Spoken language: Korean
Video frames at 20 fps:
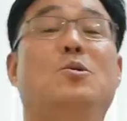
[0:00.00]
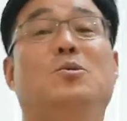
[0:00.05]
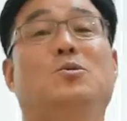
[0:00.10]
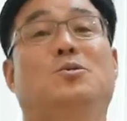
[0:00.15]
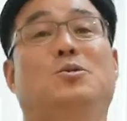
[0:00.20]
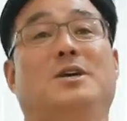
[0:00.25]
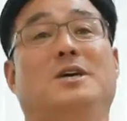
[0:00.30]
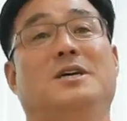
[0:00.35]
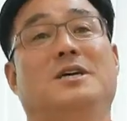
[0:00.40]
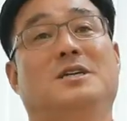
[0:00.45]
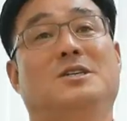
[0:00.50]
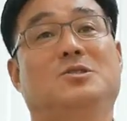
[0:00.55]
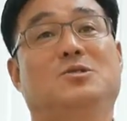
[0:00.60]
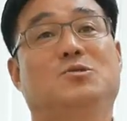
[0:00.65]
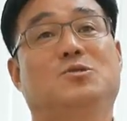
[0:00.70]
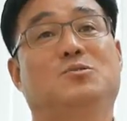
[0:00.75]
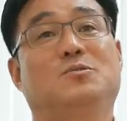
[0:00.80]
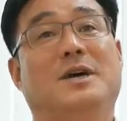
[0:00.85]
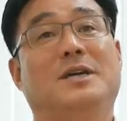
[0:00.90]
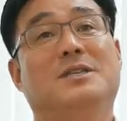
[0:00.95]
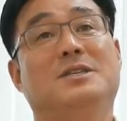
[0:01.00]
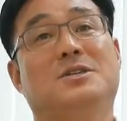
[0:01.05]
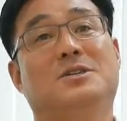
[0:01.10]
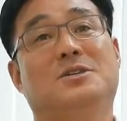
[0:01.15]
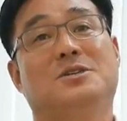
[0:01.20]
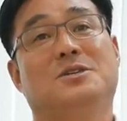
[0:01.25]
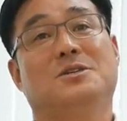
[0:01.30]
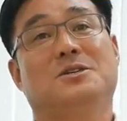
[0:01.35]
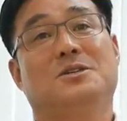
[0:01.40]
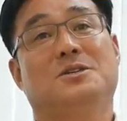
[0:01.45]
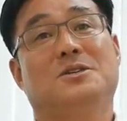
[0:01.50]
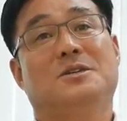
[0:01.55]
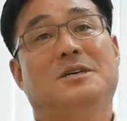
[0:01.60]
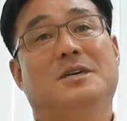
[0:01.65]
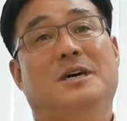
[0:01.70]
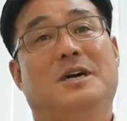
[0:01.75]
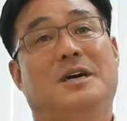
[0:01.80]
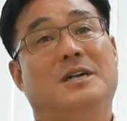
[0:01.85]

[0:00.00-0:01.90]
단독으로 해가지고 만들어서